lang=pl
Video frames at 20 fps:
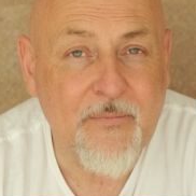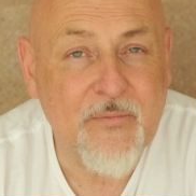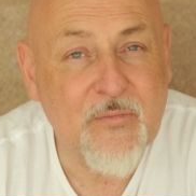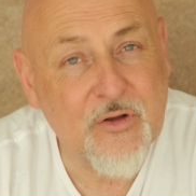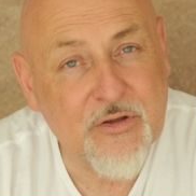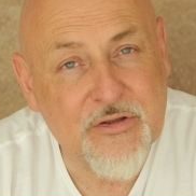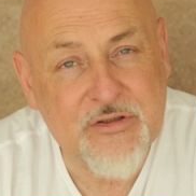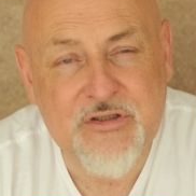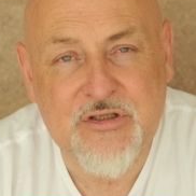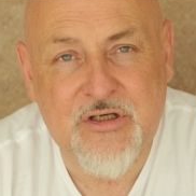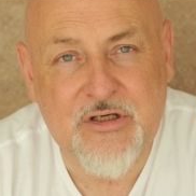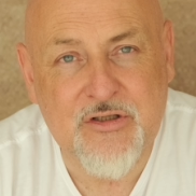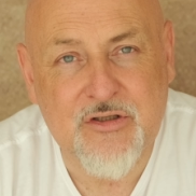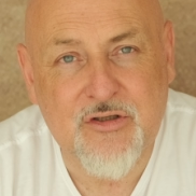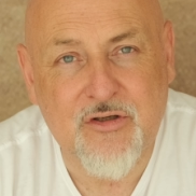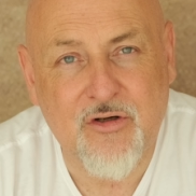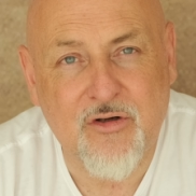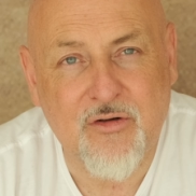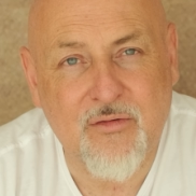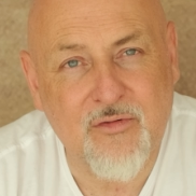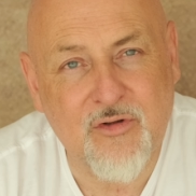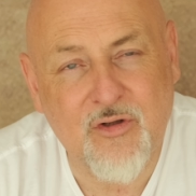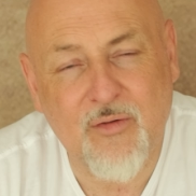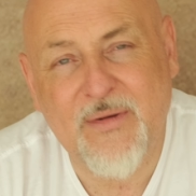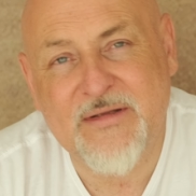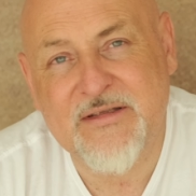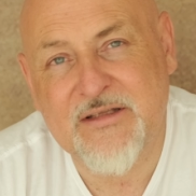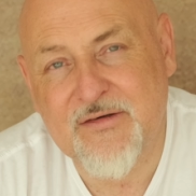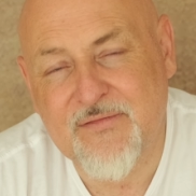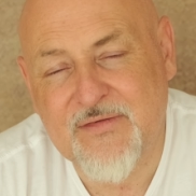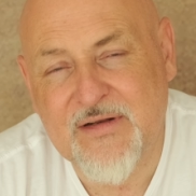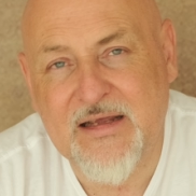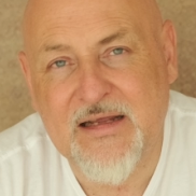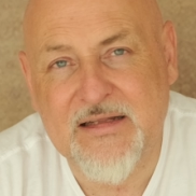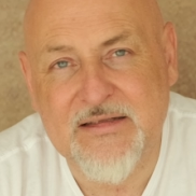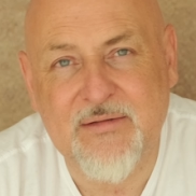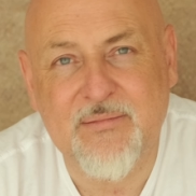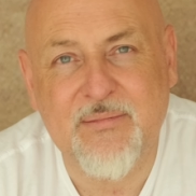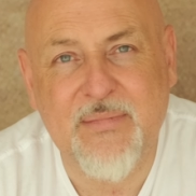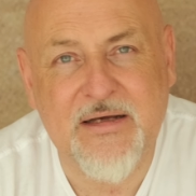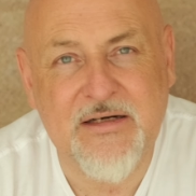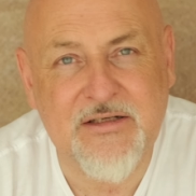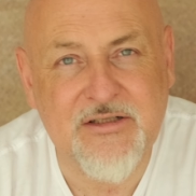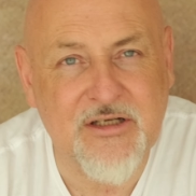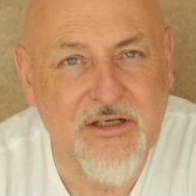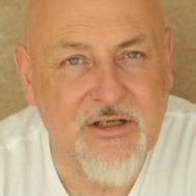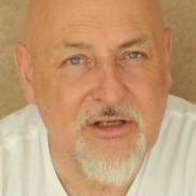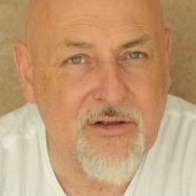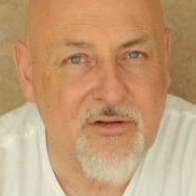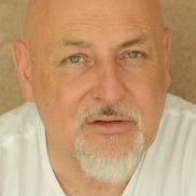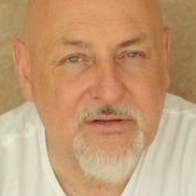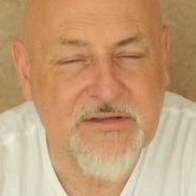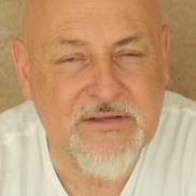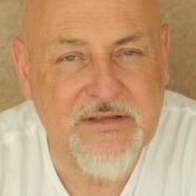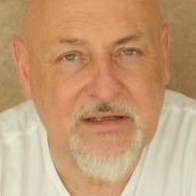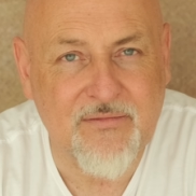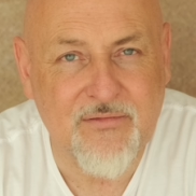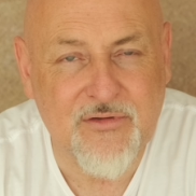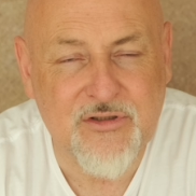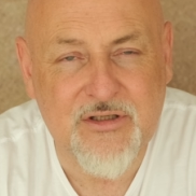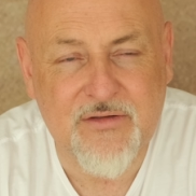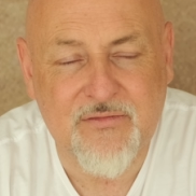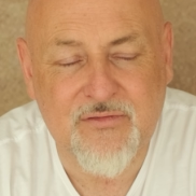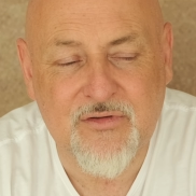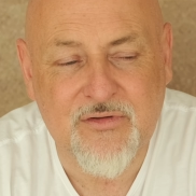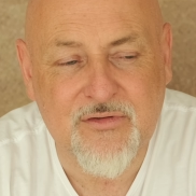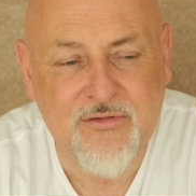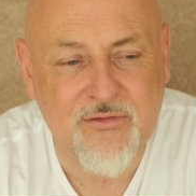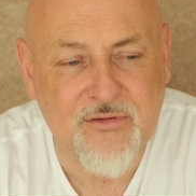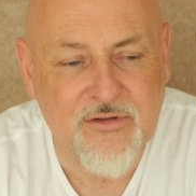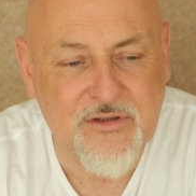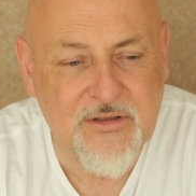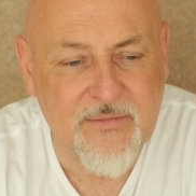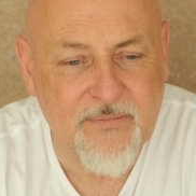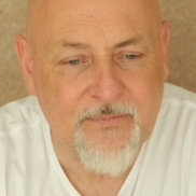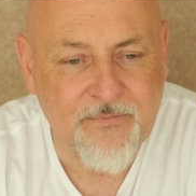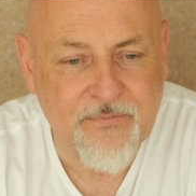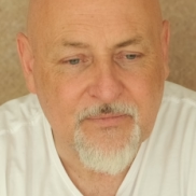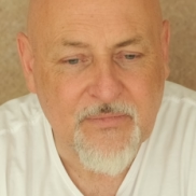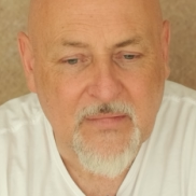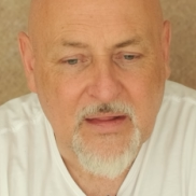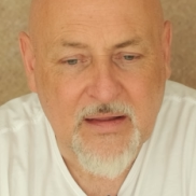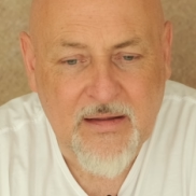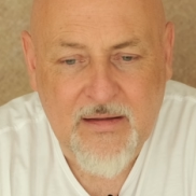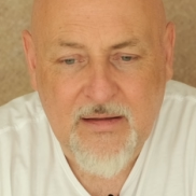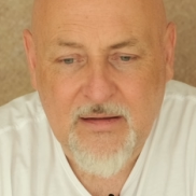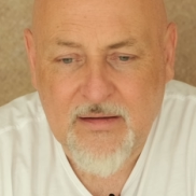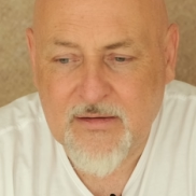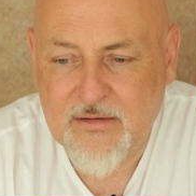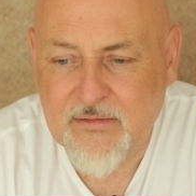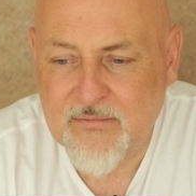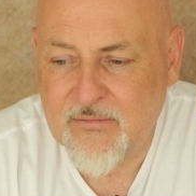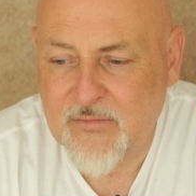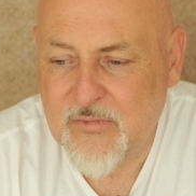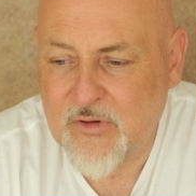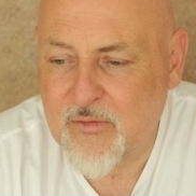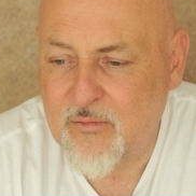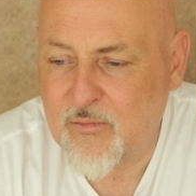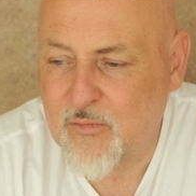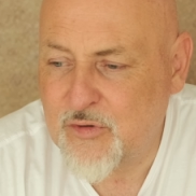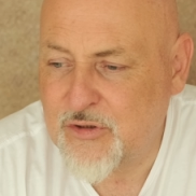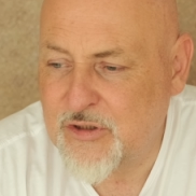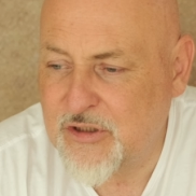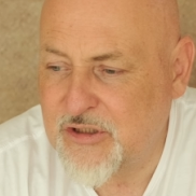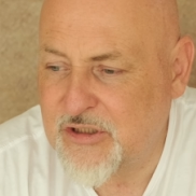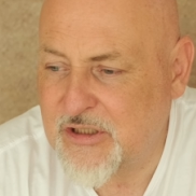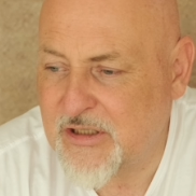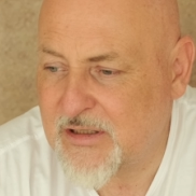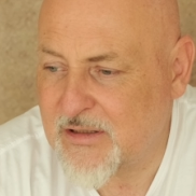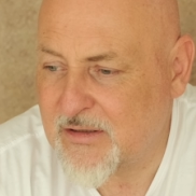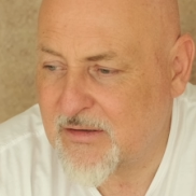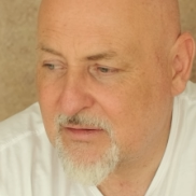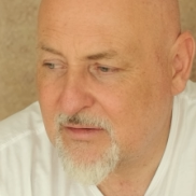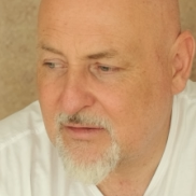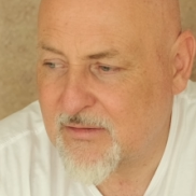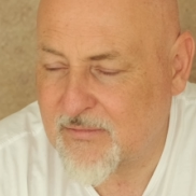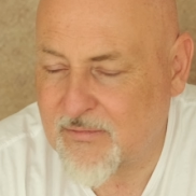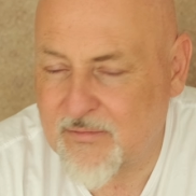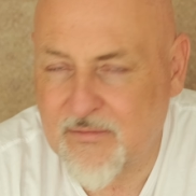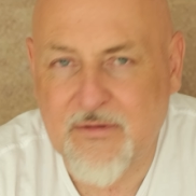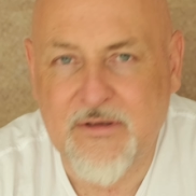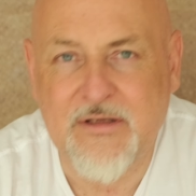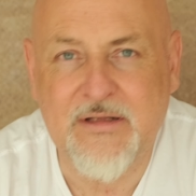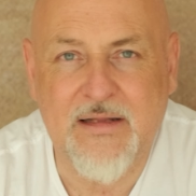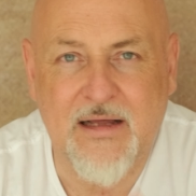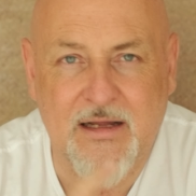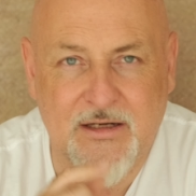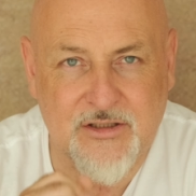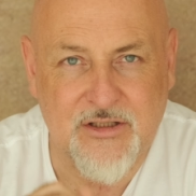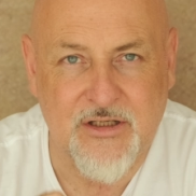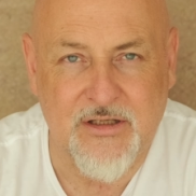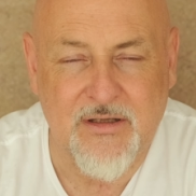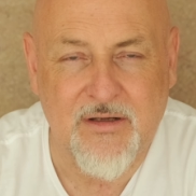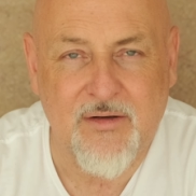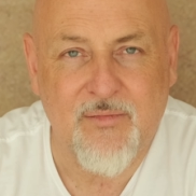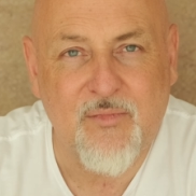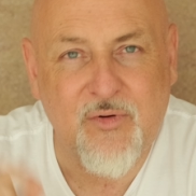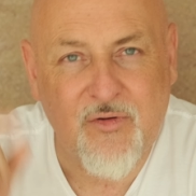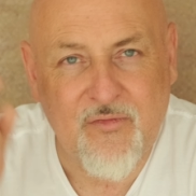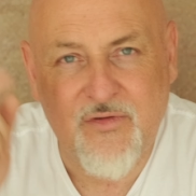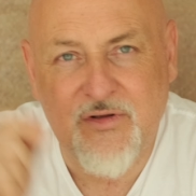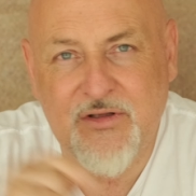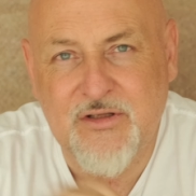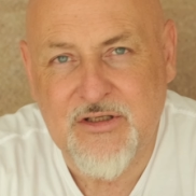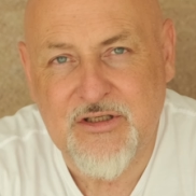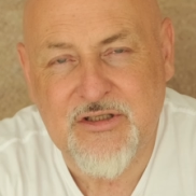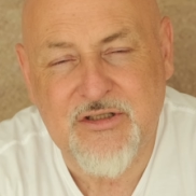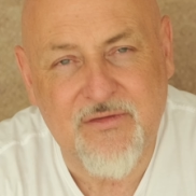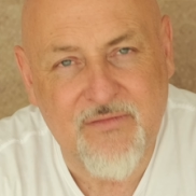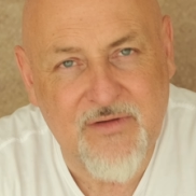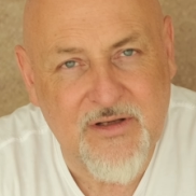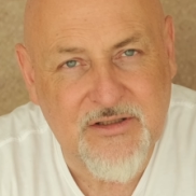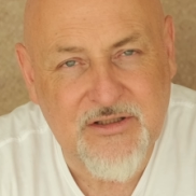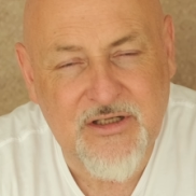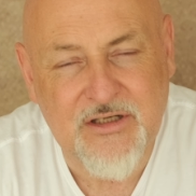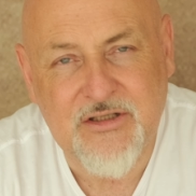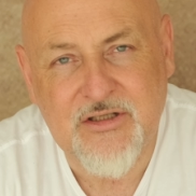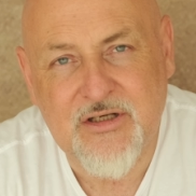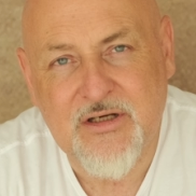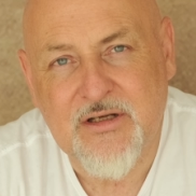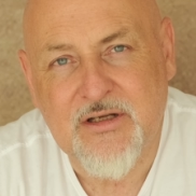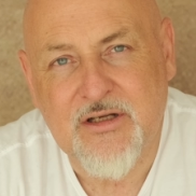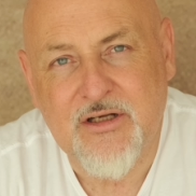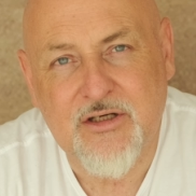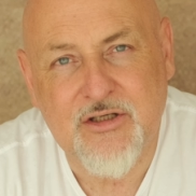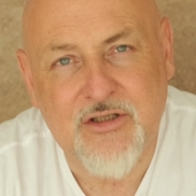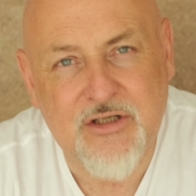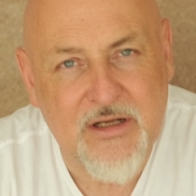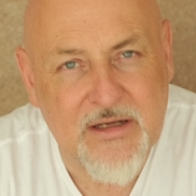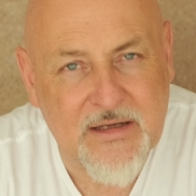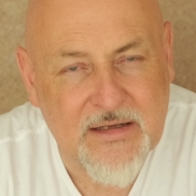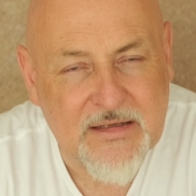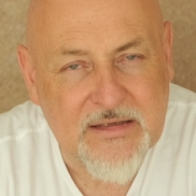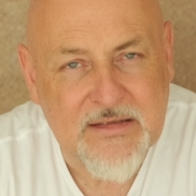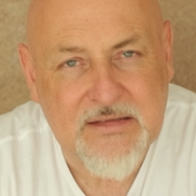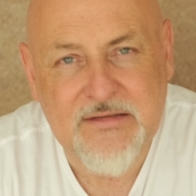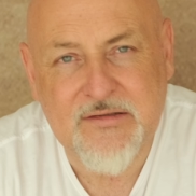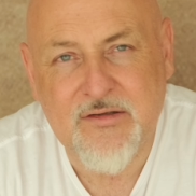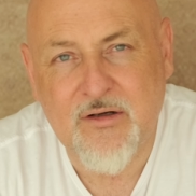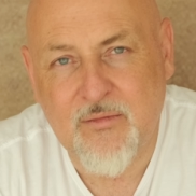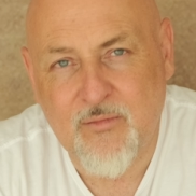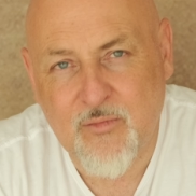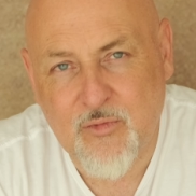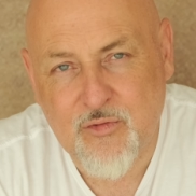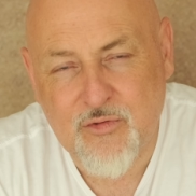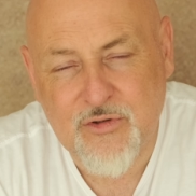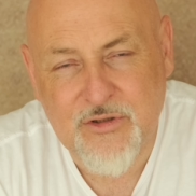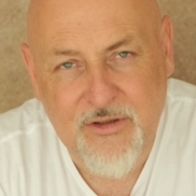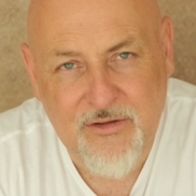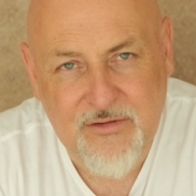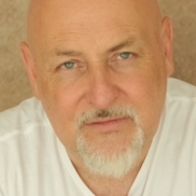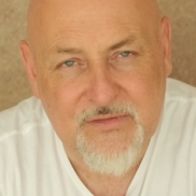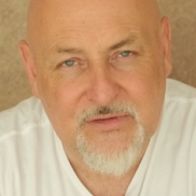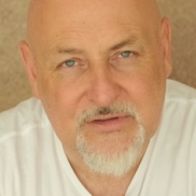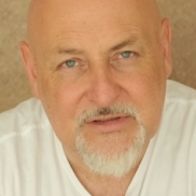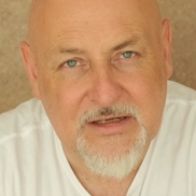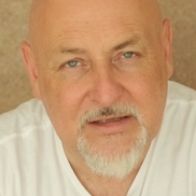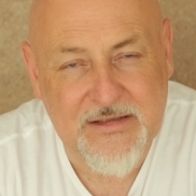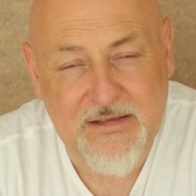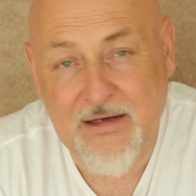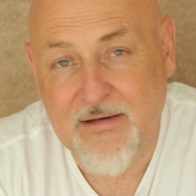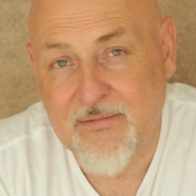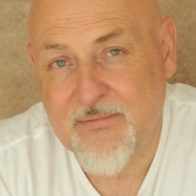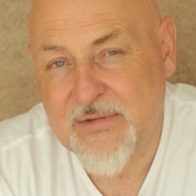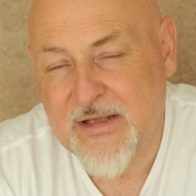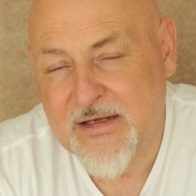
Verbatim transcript: no jest ciężko. No butterfly'a tym bardziej nie rozstawicie. W związku z tym, no musicie y, inaczej, powinniście wiedzieć, że są różne rozwiązania.